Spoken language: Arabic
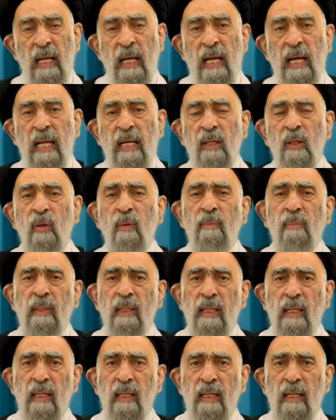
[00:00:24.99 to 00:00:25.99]
هل
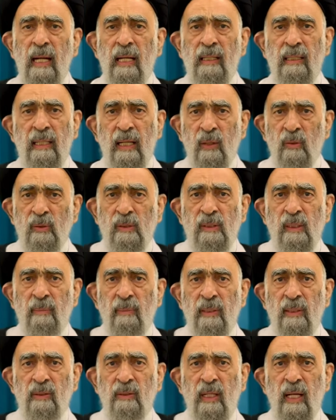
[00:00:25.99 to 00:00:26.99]
يمكن أن تحس
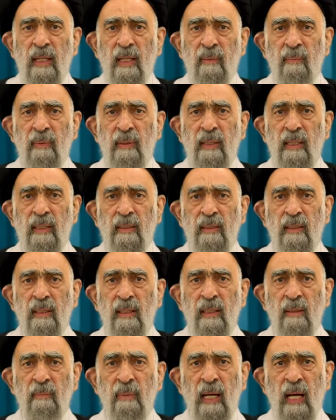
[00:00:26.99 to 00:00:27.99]
بالجاذبية
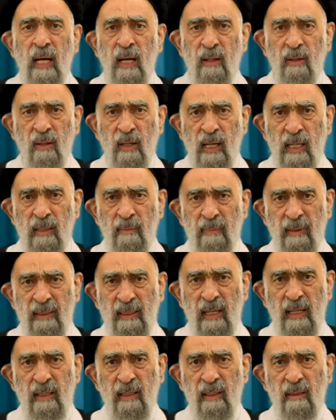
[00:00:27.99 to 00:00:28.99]
بأعضاء
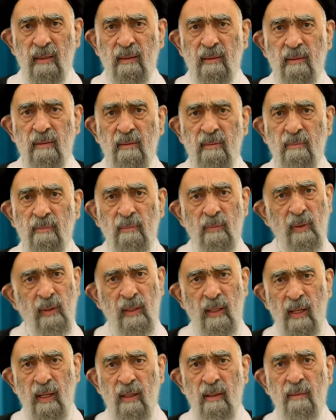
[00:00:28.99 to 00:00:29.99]
بدنك؟
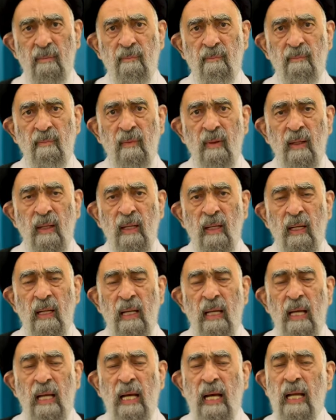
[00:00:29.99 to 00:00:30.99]
لا
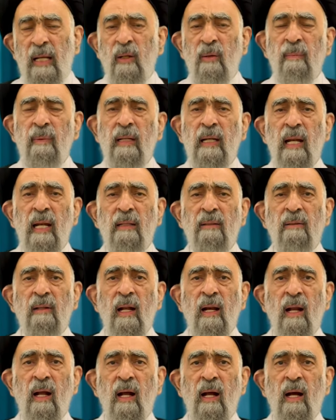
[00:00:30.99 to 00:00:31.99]
هل يمكن أن
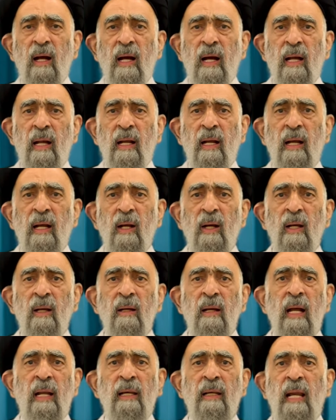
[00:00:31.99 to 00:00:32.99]
ترى آه،
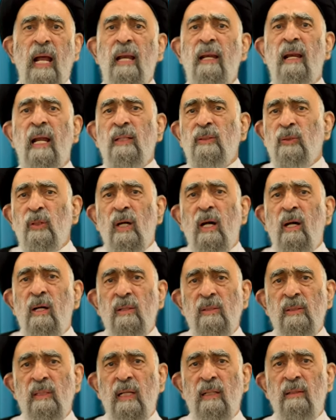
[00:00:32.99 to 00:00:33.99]

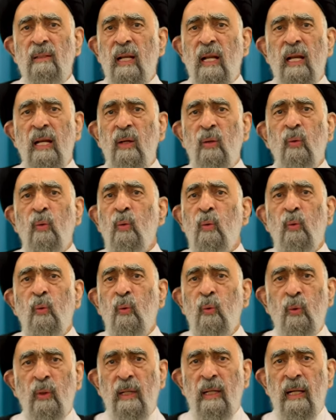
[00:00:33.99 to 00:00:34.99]
الأشخاص أن ترى
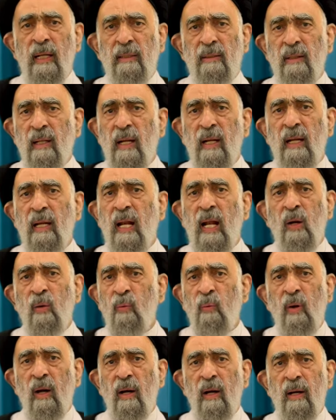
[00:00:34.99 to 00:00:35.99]
العقول أن ترى
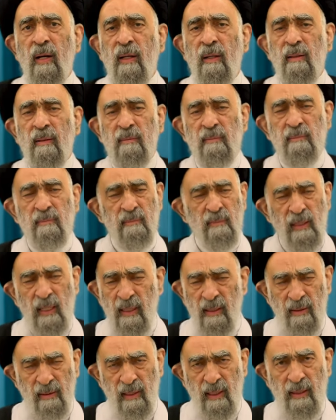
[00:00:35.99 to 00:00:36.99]
الأرواح
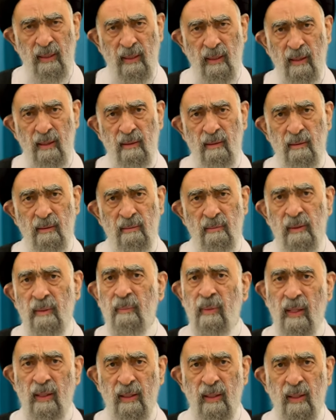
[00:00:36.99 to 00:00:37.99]
أيضا لا
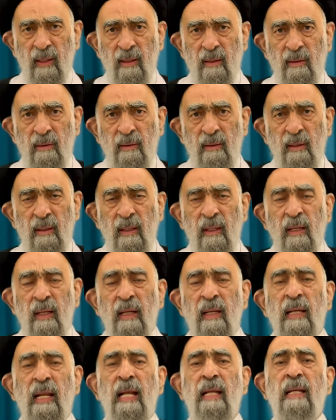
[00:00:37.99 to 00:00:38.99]
لماذا؟
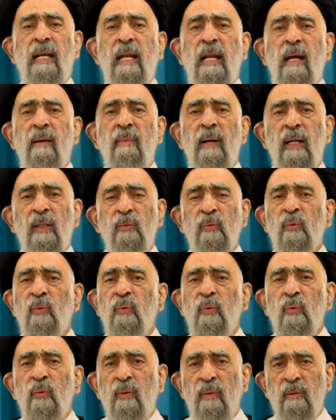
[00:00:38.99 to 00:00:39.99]
لأننا
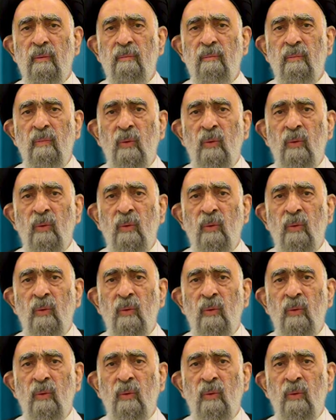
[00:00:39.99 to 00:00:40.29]
محدودون